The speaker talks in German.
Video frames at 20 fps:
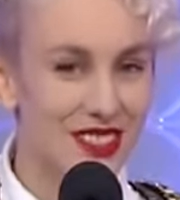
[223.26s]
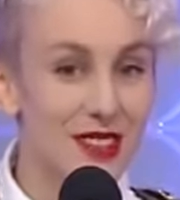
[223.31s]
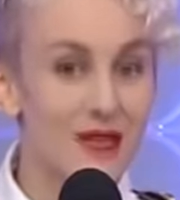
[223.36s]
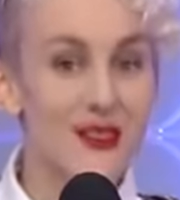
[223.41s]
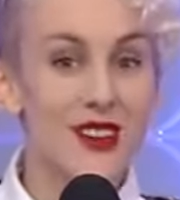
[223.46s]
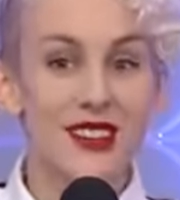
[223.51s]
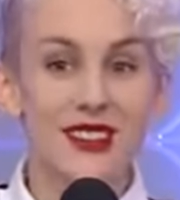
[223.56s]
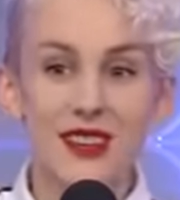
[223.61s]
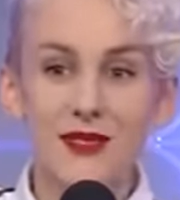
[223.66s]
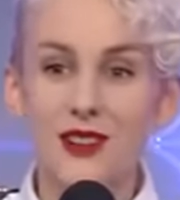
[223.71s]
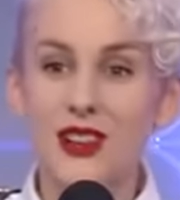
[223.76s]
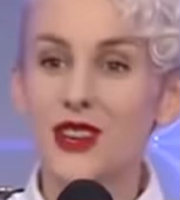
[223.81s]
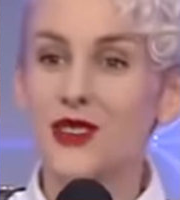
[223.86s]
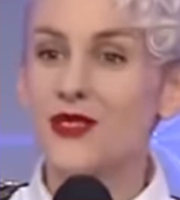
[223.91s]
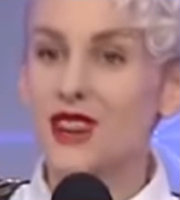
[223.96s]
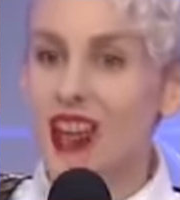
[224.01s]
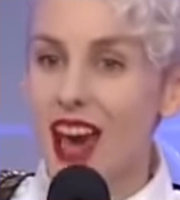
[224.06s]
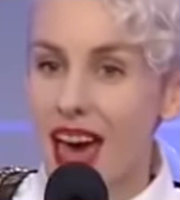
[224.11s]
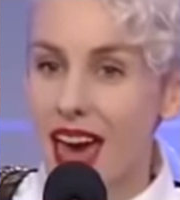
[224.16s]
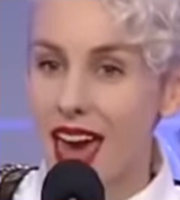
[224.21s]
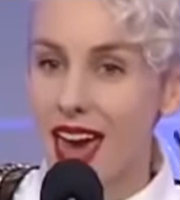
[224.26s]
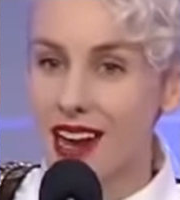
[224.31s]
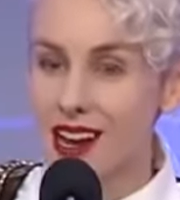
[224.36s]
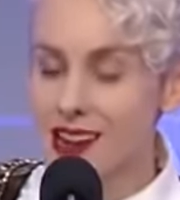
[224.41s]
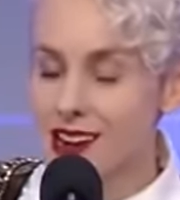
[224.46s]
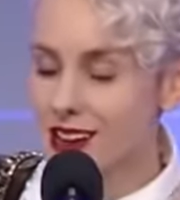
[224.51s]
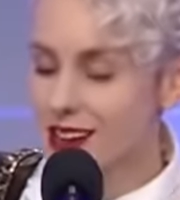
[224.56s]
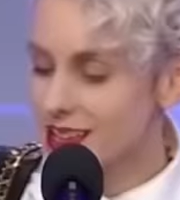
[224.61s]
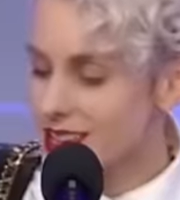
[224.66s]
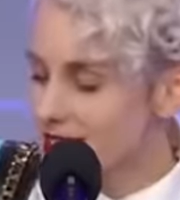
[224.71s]
Die wird nämlich wieder
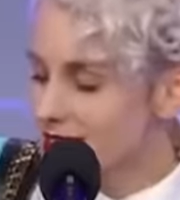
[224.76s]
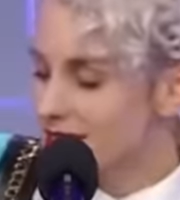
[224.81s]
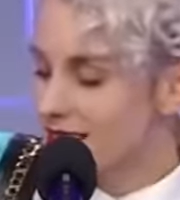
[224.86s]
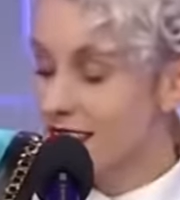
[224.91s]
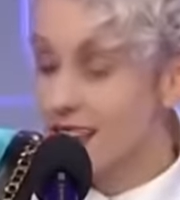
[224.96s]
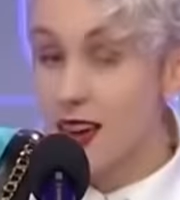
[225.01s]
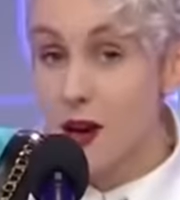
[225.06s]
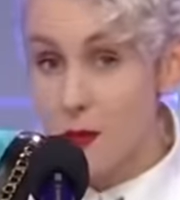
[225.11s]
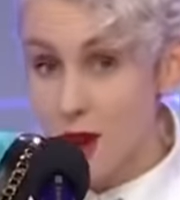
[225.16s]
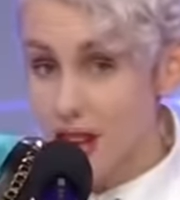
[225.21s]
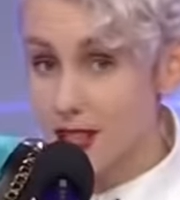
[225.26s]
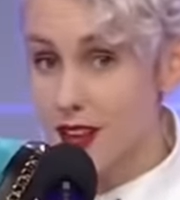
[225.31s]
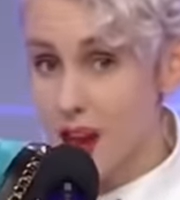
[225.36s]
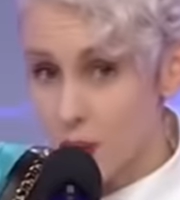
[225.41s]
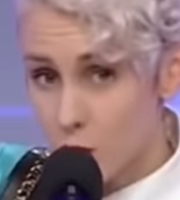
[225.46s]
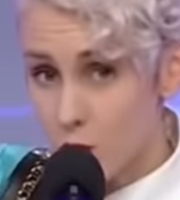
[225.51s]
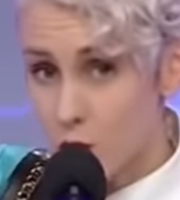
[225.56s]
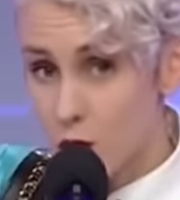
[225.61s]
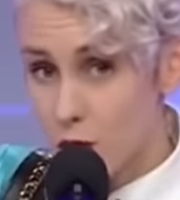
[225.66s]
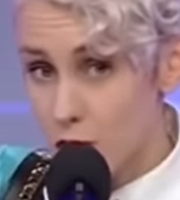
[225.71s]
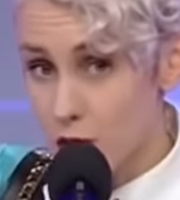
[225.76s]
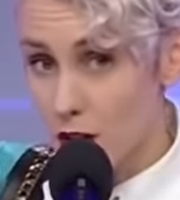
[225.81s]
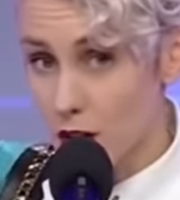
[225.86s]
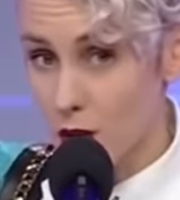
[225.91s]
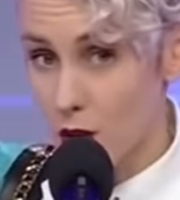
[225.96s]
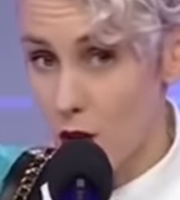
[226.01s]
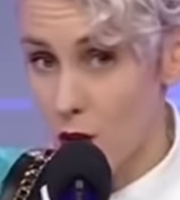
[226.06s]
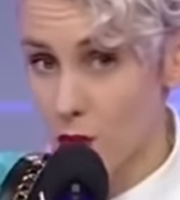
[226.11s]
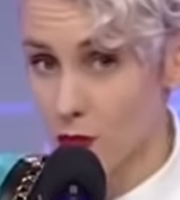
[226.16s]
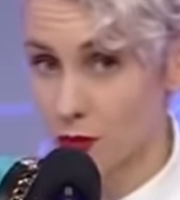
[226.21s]
heller, je näher man der Küche
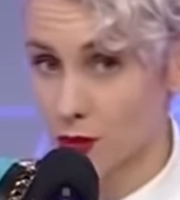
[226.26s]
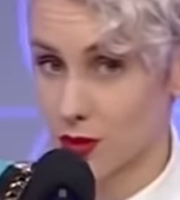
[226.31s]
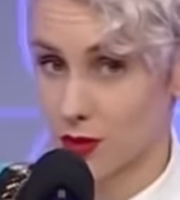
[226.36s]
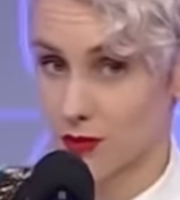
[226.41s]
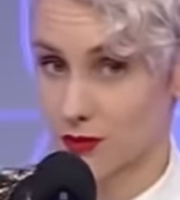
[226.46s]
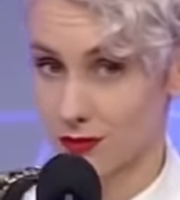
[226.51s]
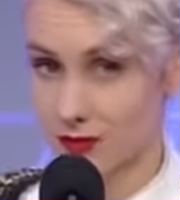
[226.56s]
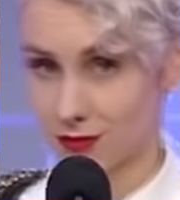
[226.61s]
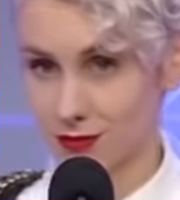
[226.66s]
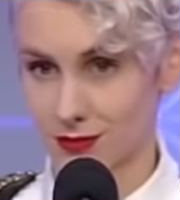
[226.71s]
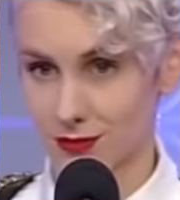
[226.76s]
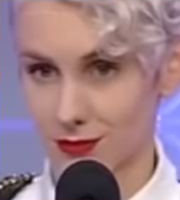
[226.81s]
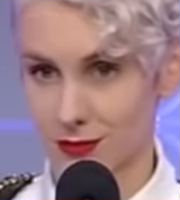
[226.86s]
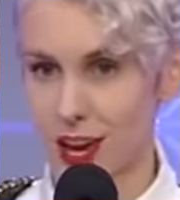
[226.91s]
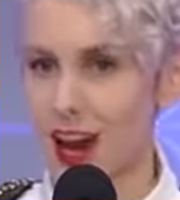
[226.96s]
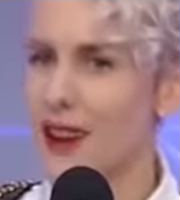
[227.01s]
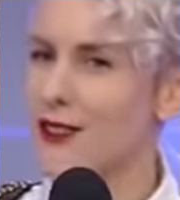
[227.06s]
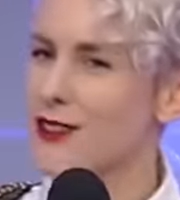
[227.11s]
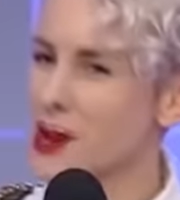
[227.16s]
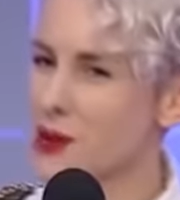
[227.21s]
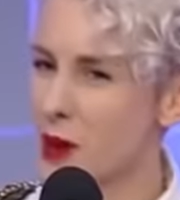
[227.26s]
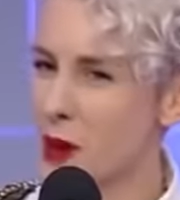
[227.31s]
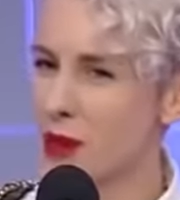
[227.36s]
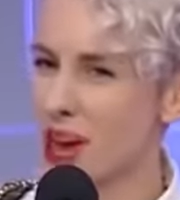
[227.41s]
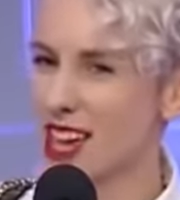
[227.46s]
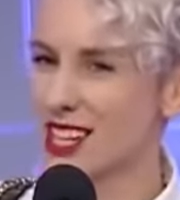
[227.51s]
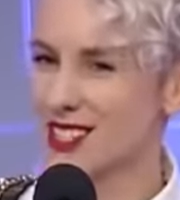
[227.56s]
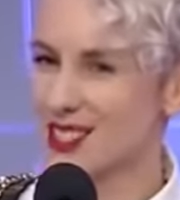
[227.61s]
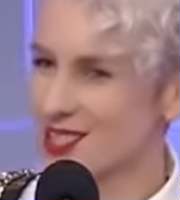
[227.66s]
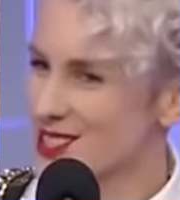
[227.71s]
kommt. Ja, weil beim
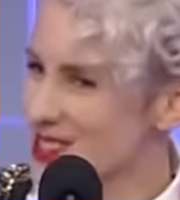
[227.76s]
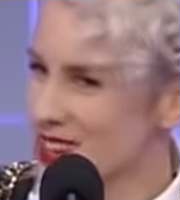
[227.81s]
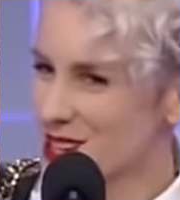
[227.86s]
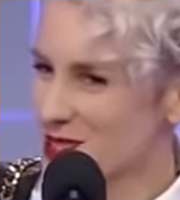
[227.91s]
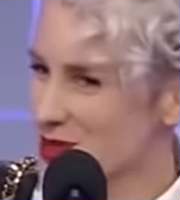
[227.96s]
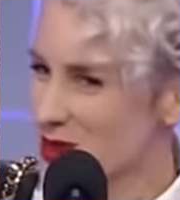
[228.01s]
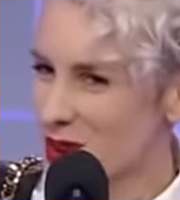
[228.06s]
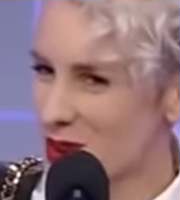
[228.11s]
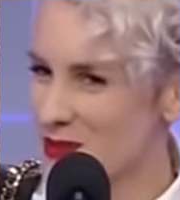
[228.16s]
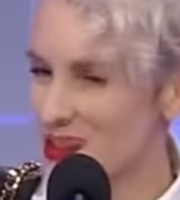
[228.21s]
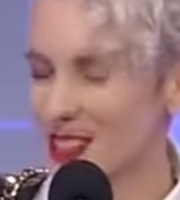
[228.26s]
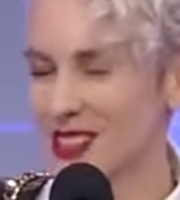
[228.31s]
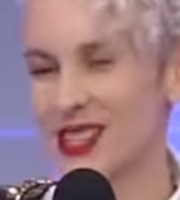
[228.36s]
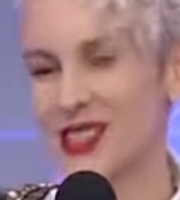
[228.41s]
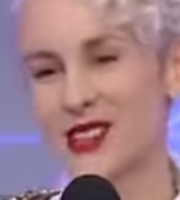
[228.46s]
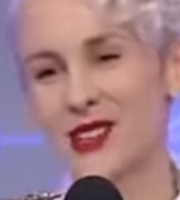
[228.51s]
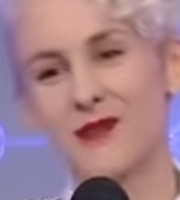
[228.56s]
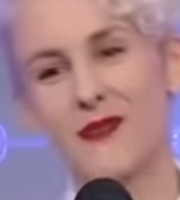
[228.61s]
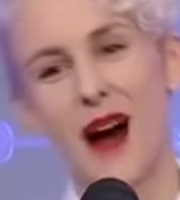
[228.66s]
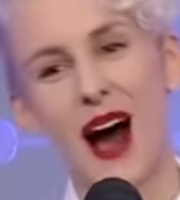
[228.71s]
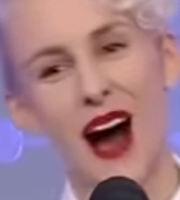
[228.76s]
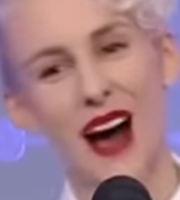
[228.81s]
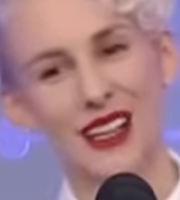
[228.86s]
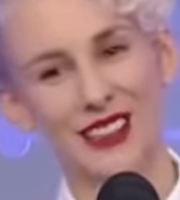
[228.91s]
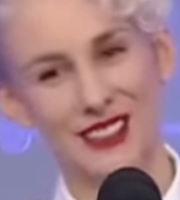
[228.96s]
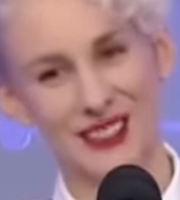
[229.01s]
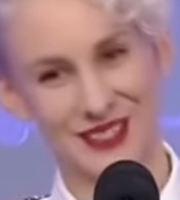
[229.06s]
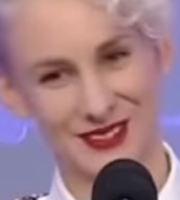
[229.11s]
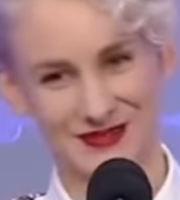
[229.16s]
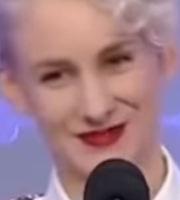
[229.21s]
Essen, da soll man nicht
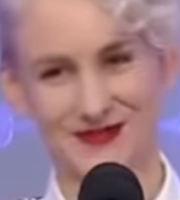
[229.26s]
sparen.